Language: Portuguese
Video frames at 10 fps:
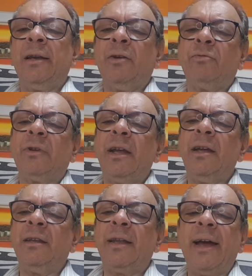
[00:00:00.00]
não tem
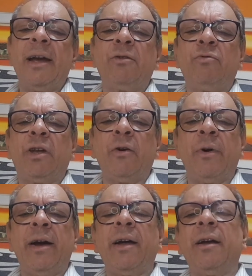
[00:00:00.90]
ideia do que
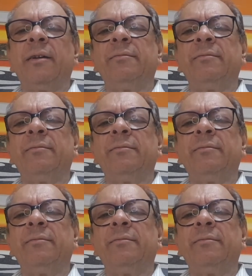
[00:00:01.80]
eu era